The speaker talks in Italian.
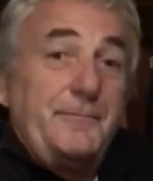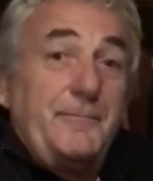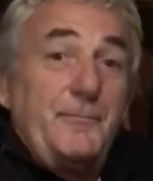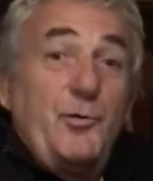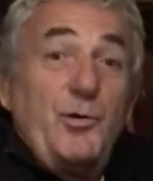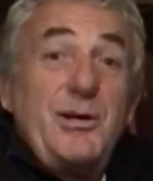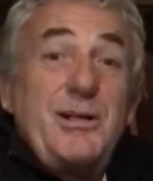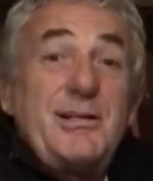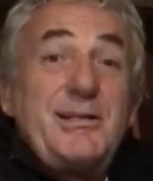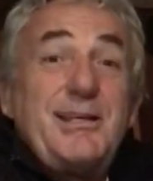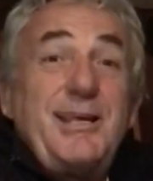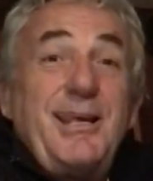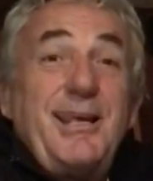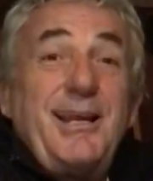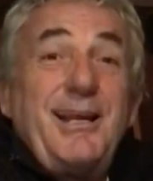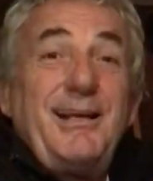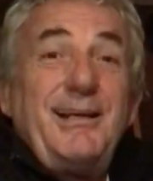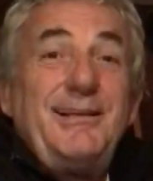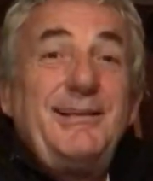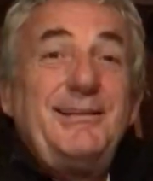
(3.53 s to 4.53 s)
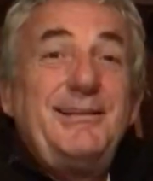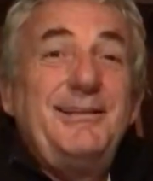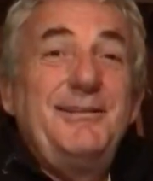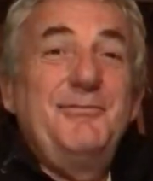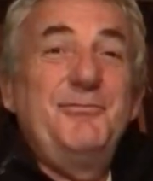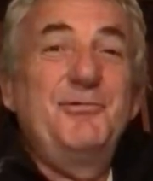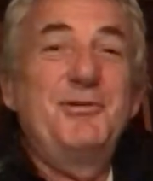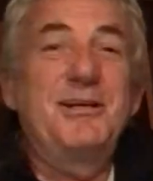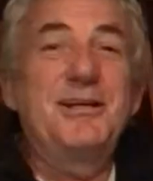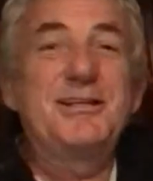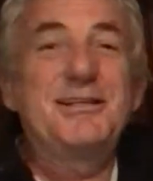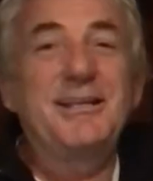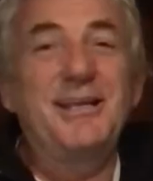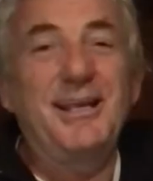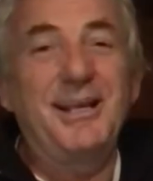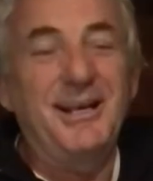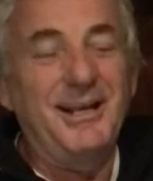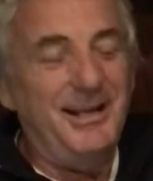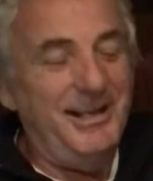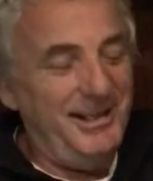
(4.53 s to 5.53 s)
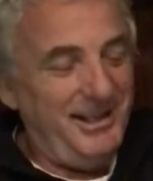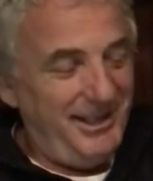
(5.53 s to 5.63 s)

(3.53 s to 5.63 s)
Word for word: Buonasera, buonasera.